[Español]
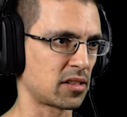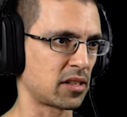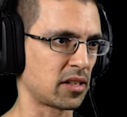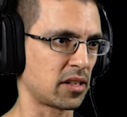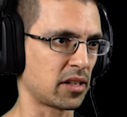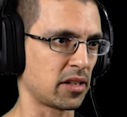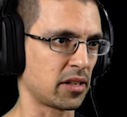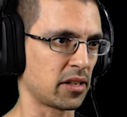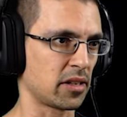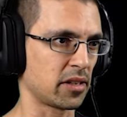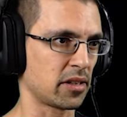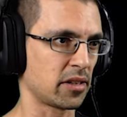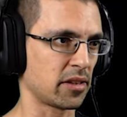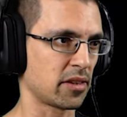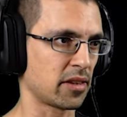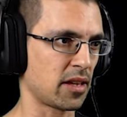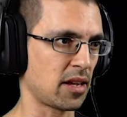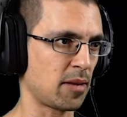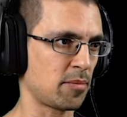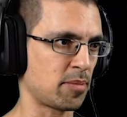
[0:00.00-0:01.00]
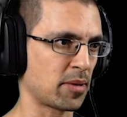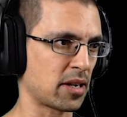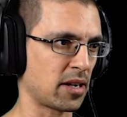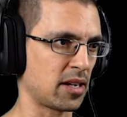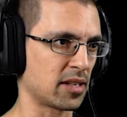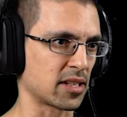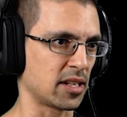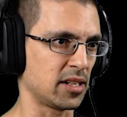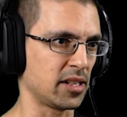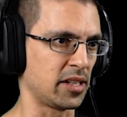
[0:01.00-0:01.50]
que da para
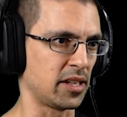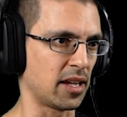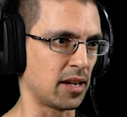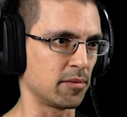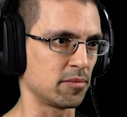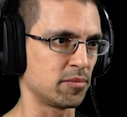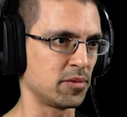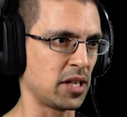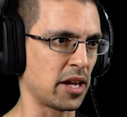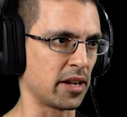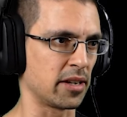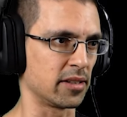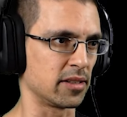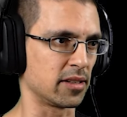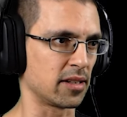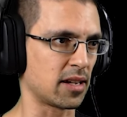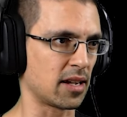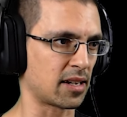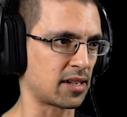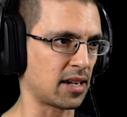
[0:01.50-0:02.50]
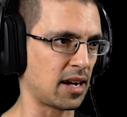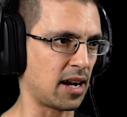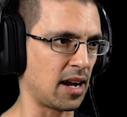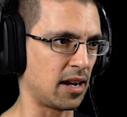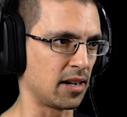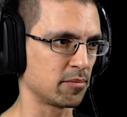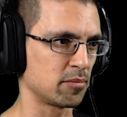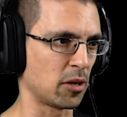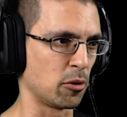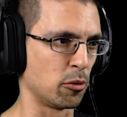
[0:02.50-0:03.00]
la salida. Bien,
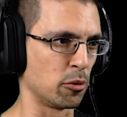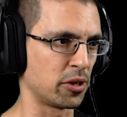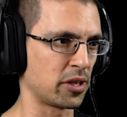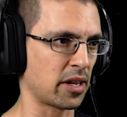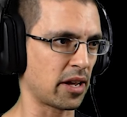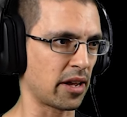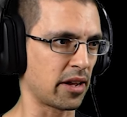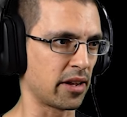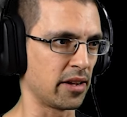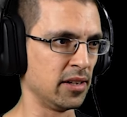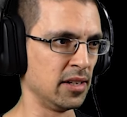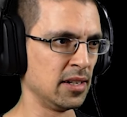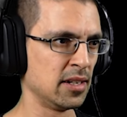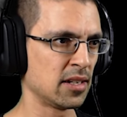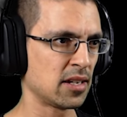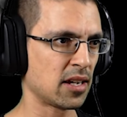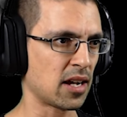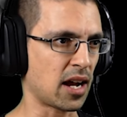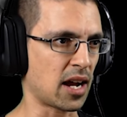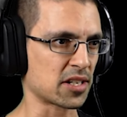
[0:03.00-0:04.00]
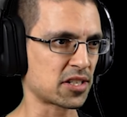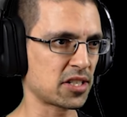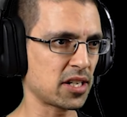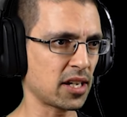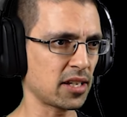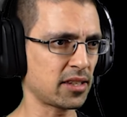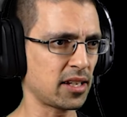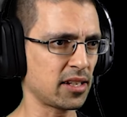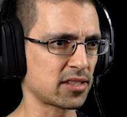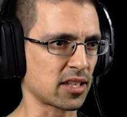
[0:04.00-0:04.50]
acá me ubiqué.
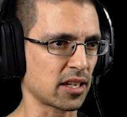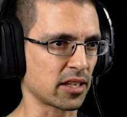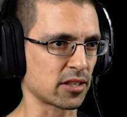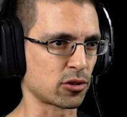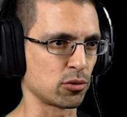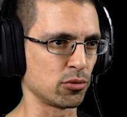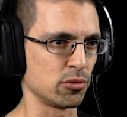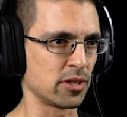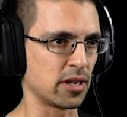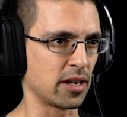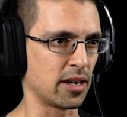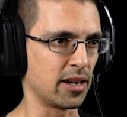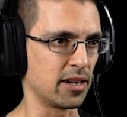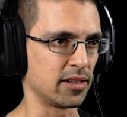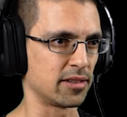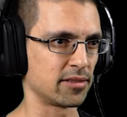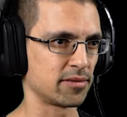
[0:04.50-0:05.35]
Allá está el Satsuna.